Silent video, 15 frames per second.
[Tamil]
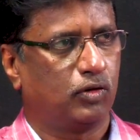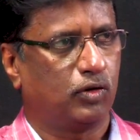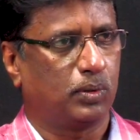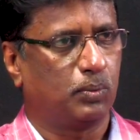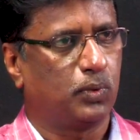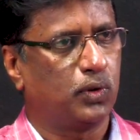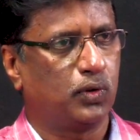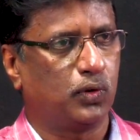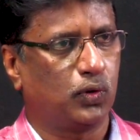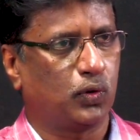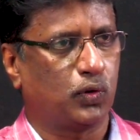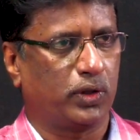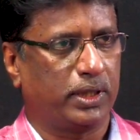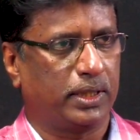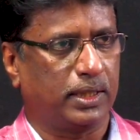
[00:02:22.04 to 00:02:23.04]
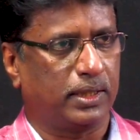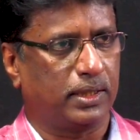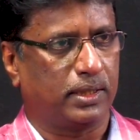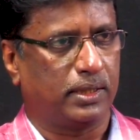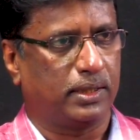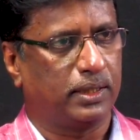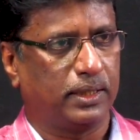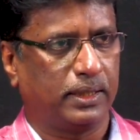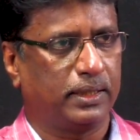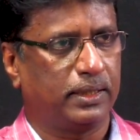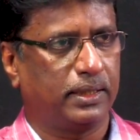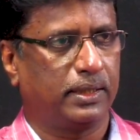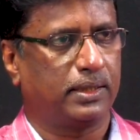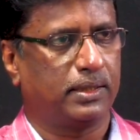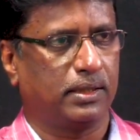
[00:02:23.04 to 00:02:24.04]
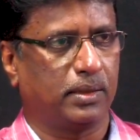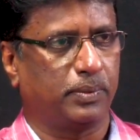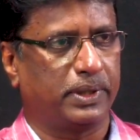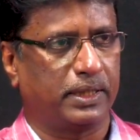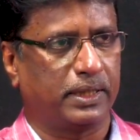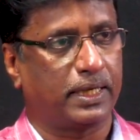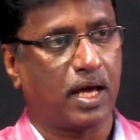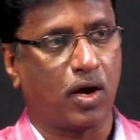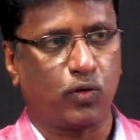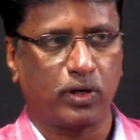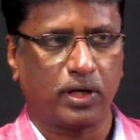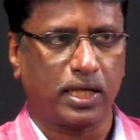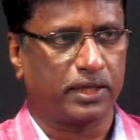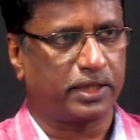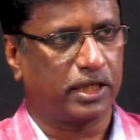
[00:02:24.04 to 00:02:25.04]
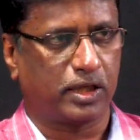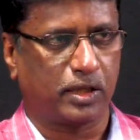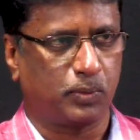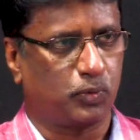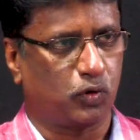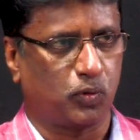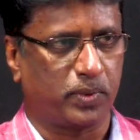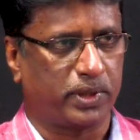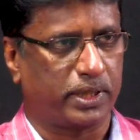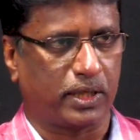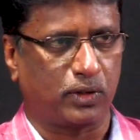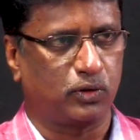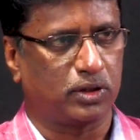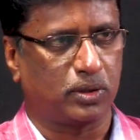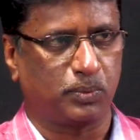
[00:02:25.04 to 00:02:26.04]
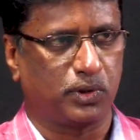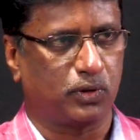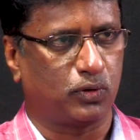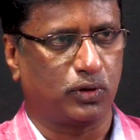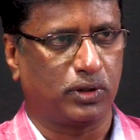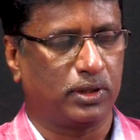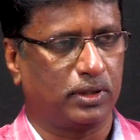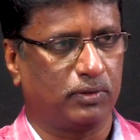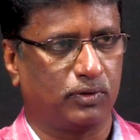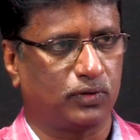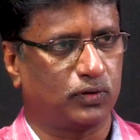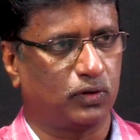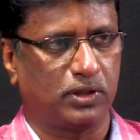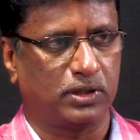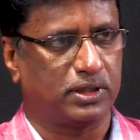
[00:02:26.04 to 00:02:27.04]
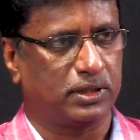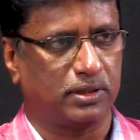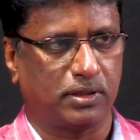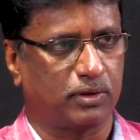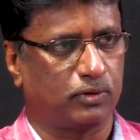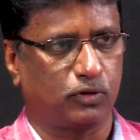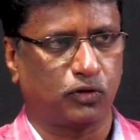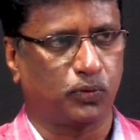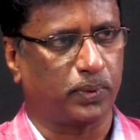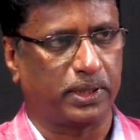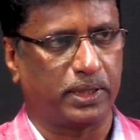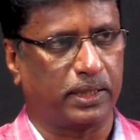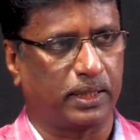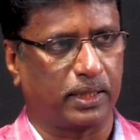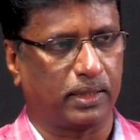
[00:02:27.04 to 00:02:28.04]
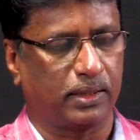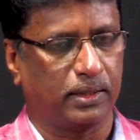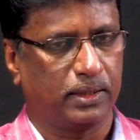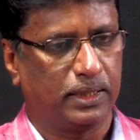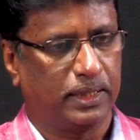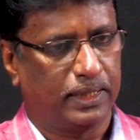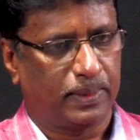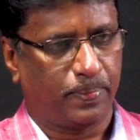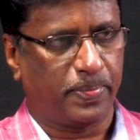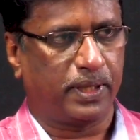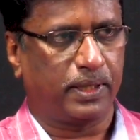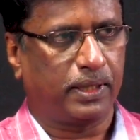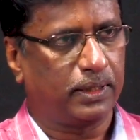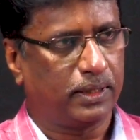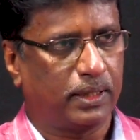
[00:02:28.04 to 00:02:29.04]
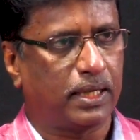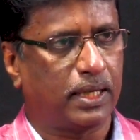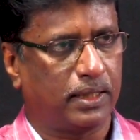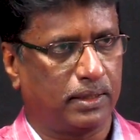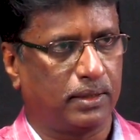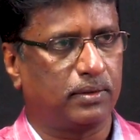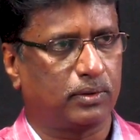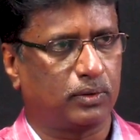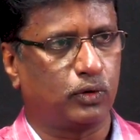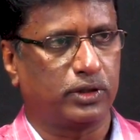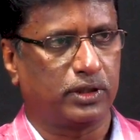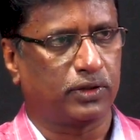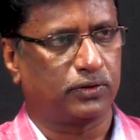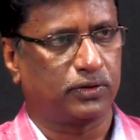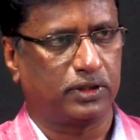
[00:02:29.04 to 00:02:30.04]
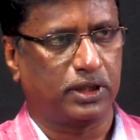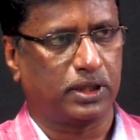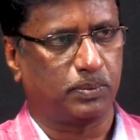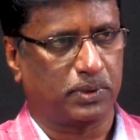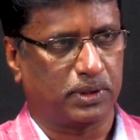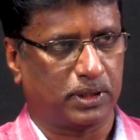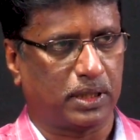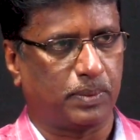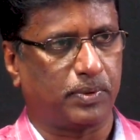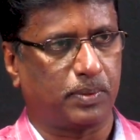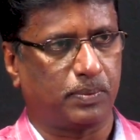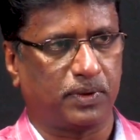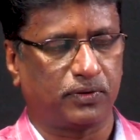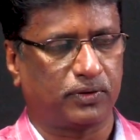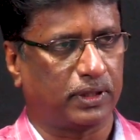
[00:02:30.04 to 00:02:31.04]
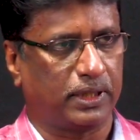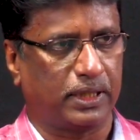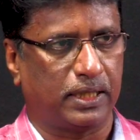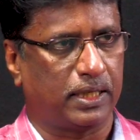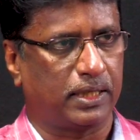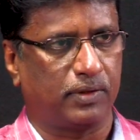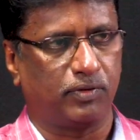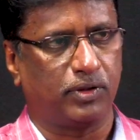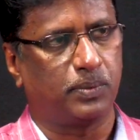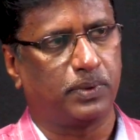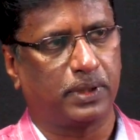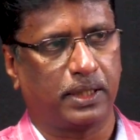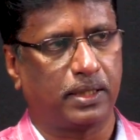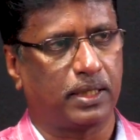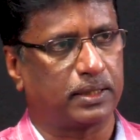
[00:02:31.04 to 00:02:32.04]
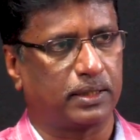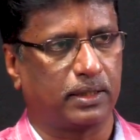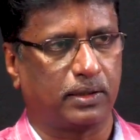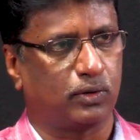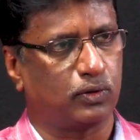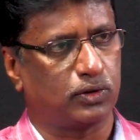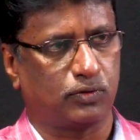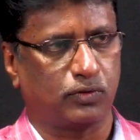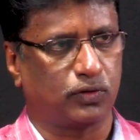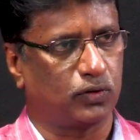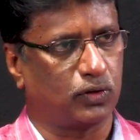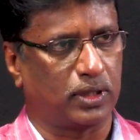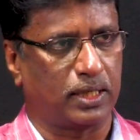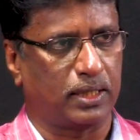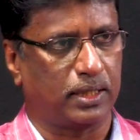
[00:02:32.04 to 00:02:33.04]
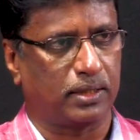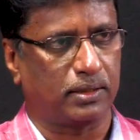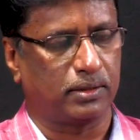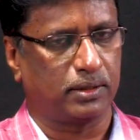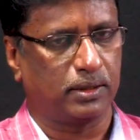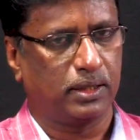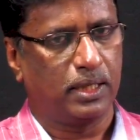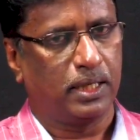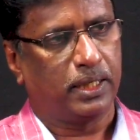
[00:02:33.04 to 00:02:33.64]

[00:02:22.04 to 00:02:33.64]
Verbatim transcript: ஒரு முந்நூறு கோடியை நெருங்கி இருக்குது அப்படிங்க ஏன்னா அவங்களே அதிகாரப்பூர்வமாக இரநூத்தம்பது கோடி வசூலிடுச்சின்னு அனௌன்ஸ் பண்ணிட்டாங்க இந்த ரெண்டு நாள் குடியரசு தினம் அதுக்கப்புறமா சனி ஞாயிறு விடுமுறை நாட்களில் கொஞ்சம் வசூல் நல்லா இருந்தது